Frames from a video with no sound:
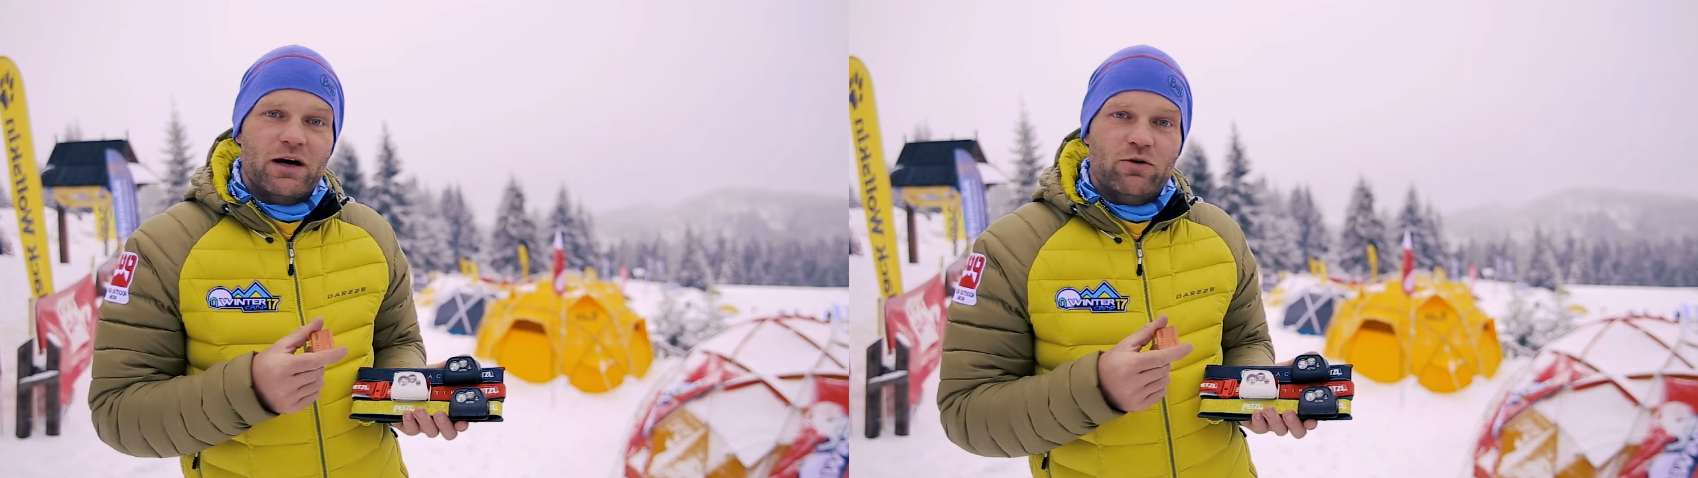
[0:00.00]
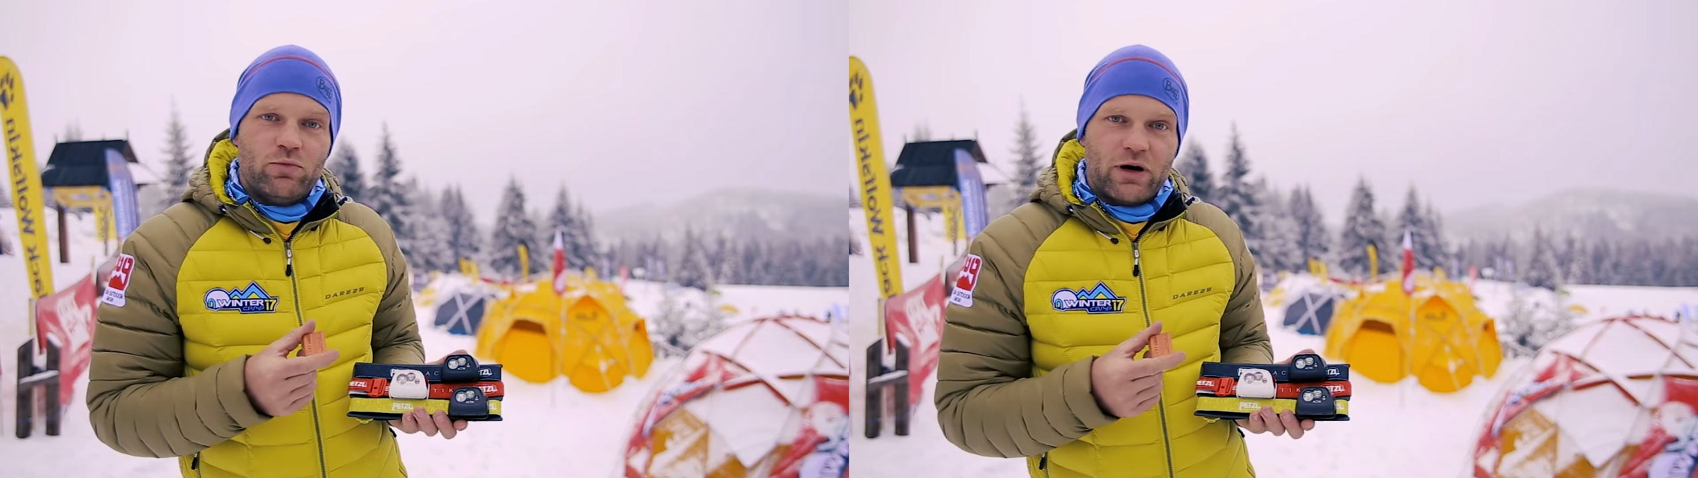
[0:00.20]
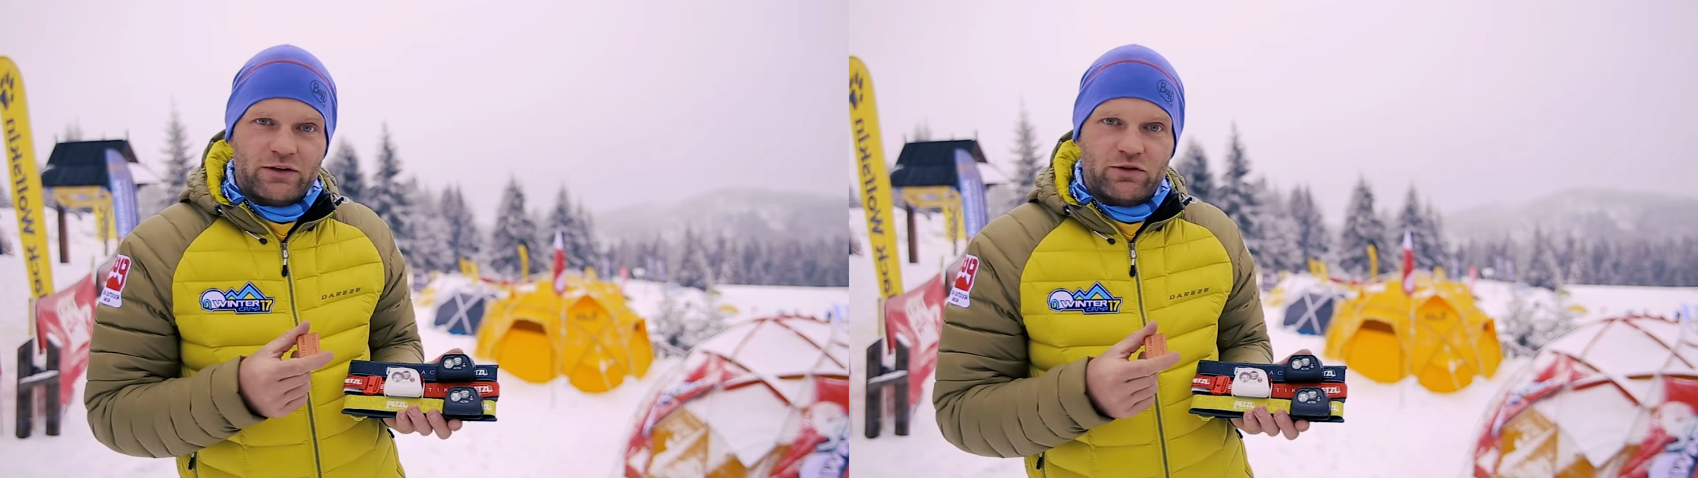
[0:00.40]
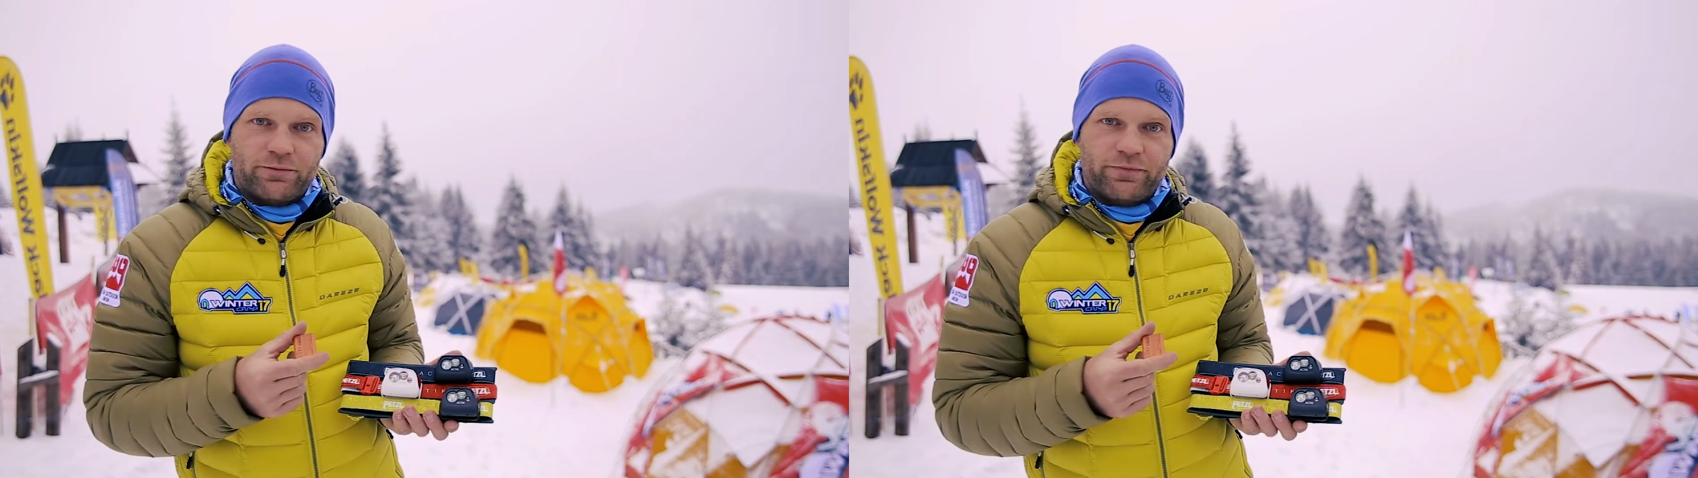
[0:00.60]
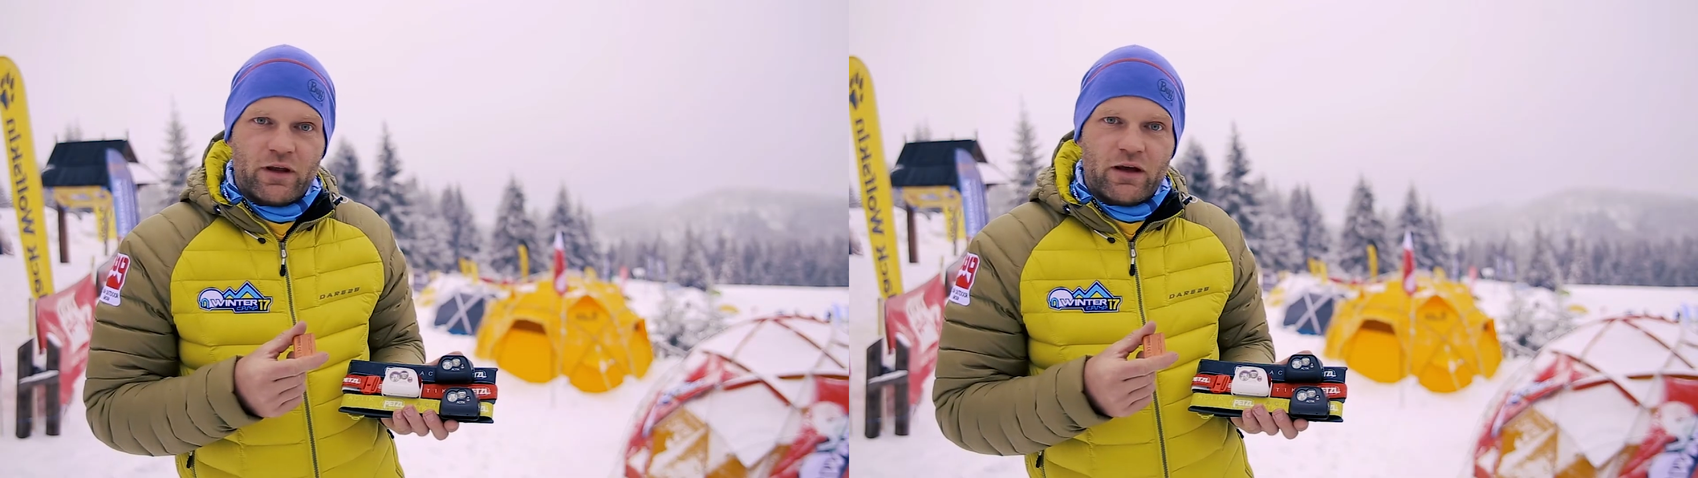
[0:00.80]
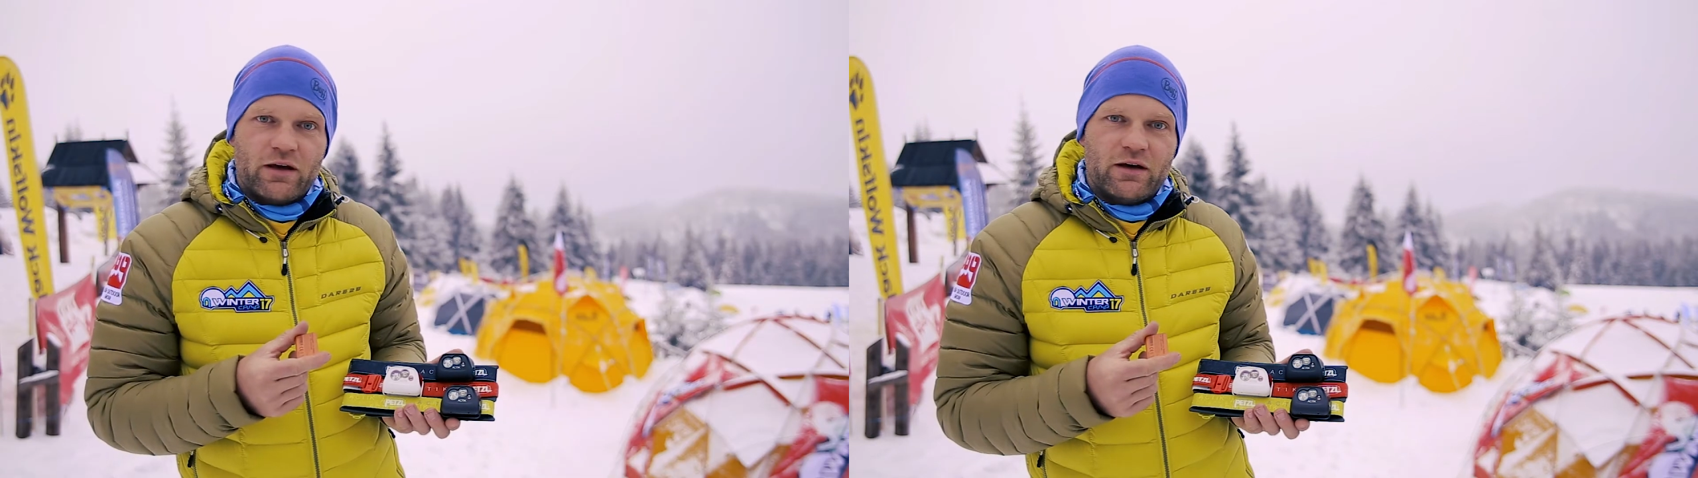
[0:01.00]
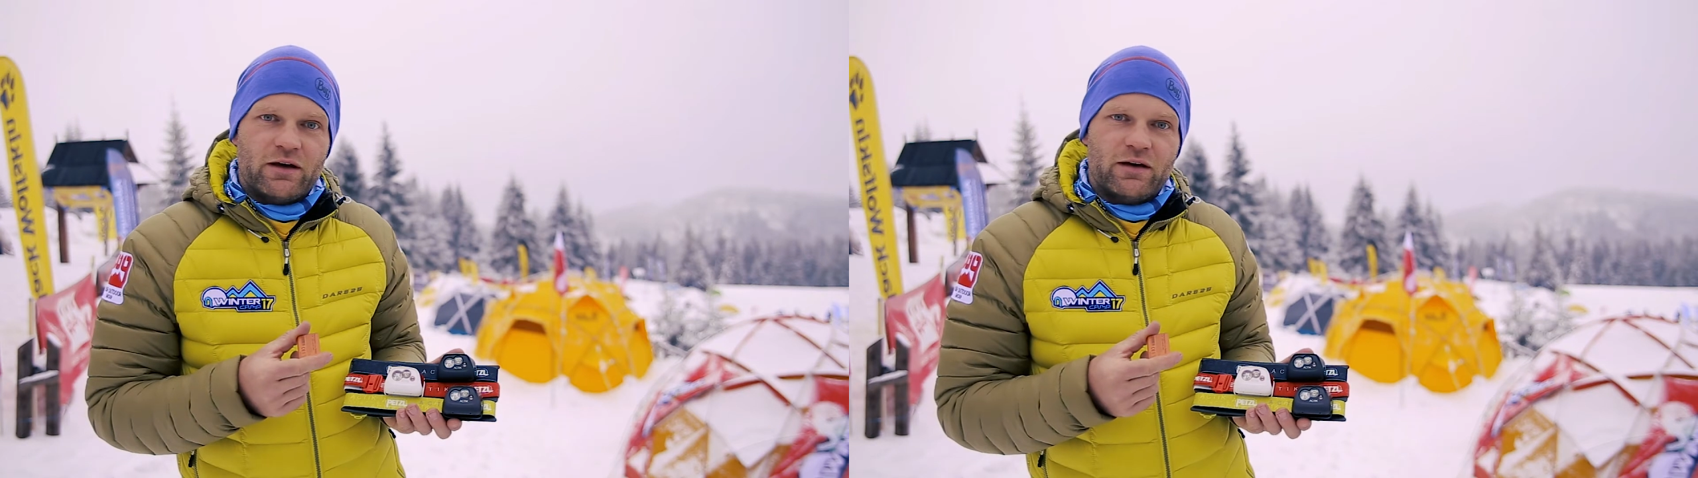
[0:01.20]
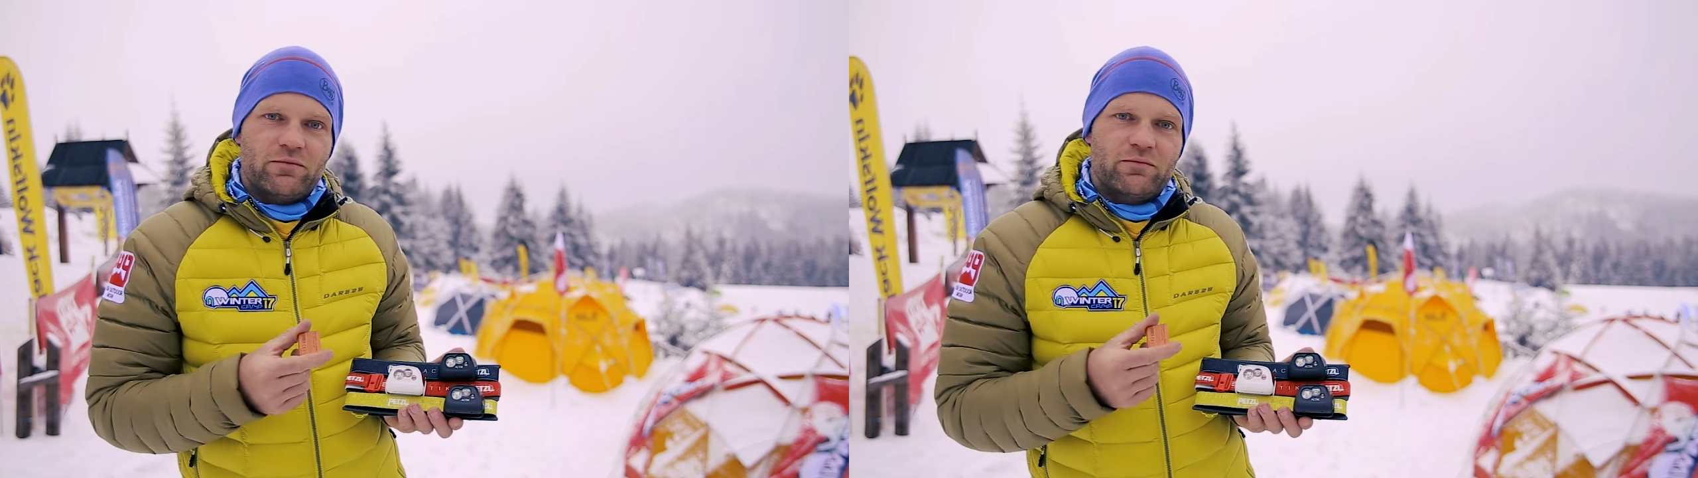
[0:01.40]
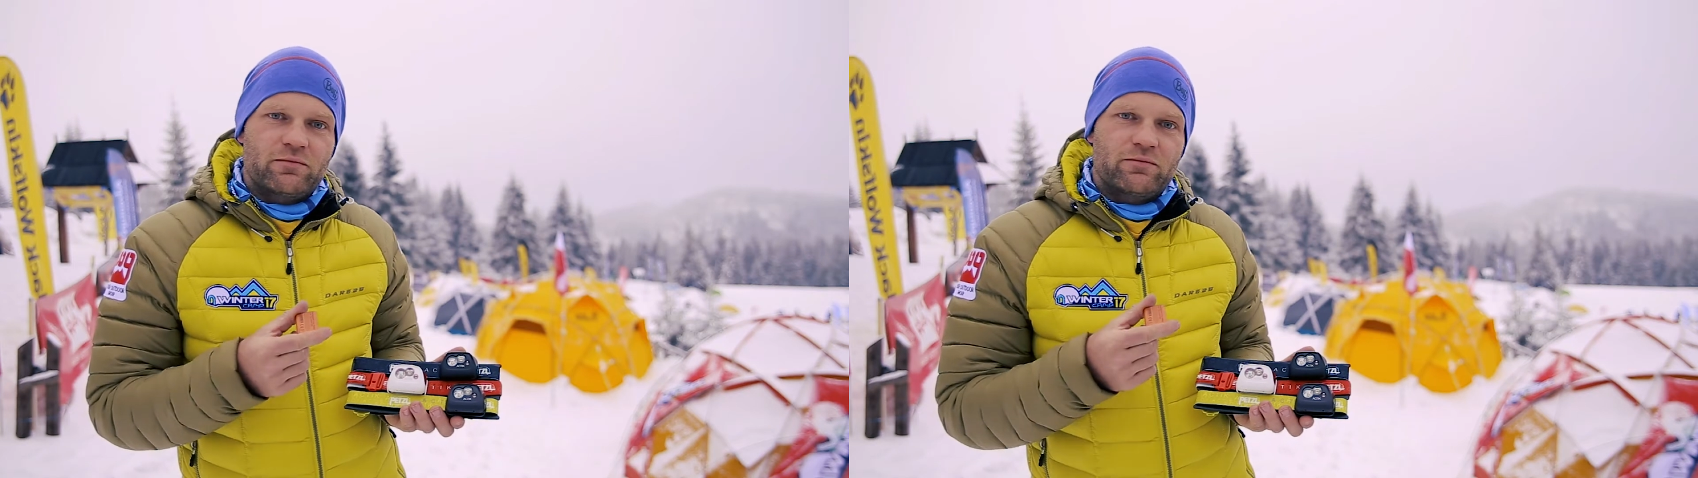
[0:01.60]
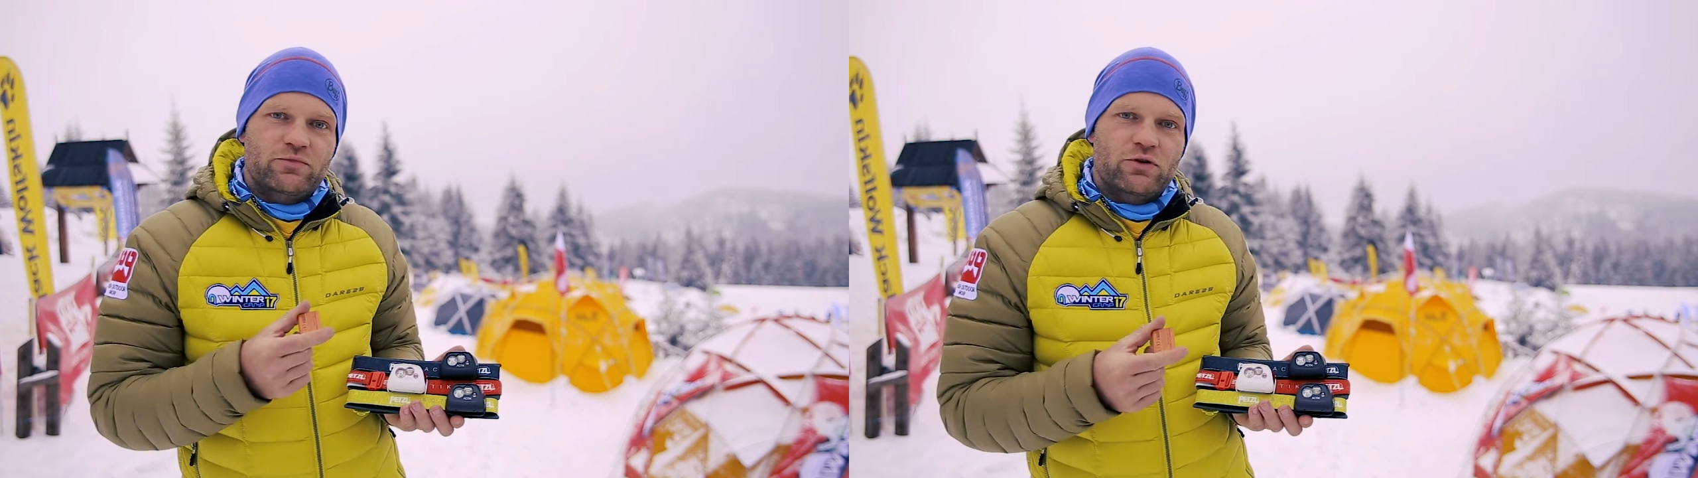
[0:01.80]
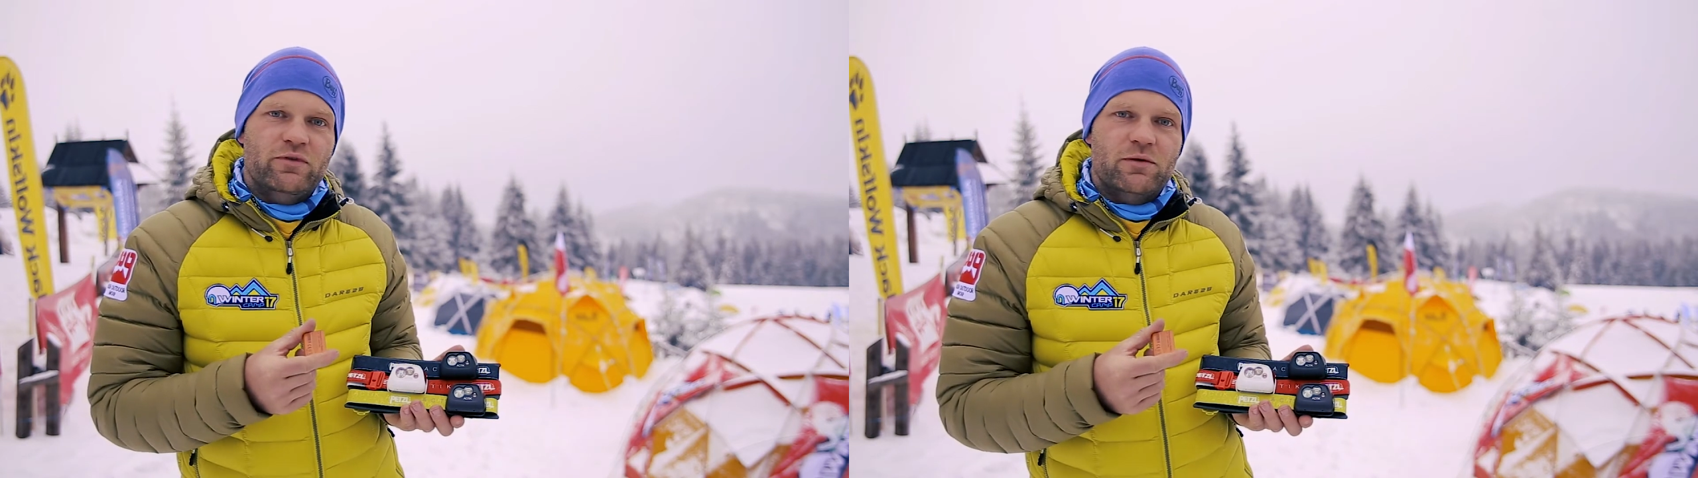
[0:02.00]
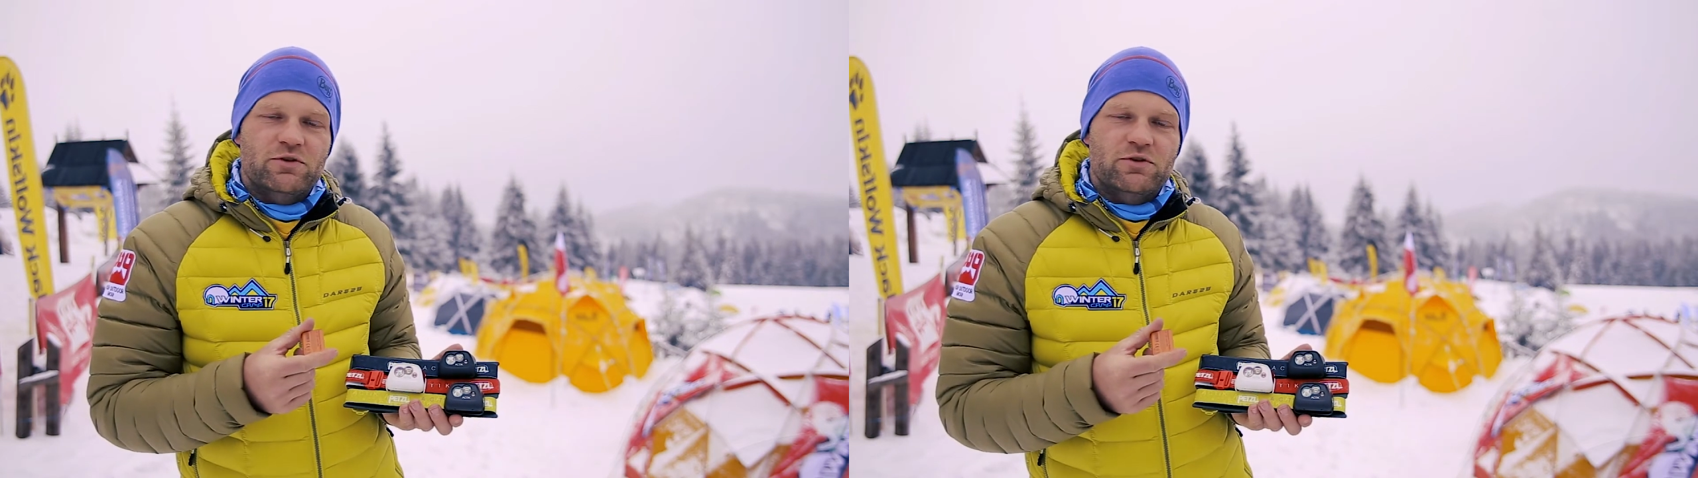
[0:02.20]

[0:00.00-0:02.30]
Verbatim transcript: ma akumulator. Czołówkę